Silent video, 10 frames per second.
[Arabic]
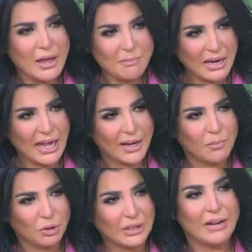مناهج
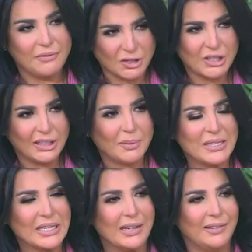مختلفه عشان كده
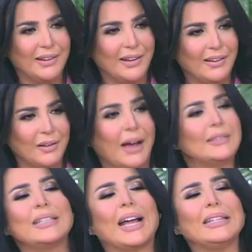بسال آه،
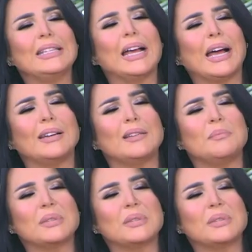حضرتك قعدتي آه،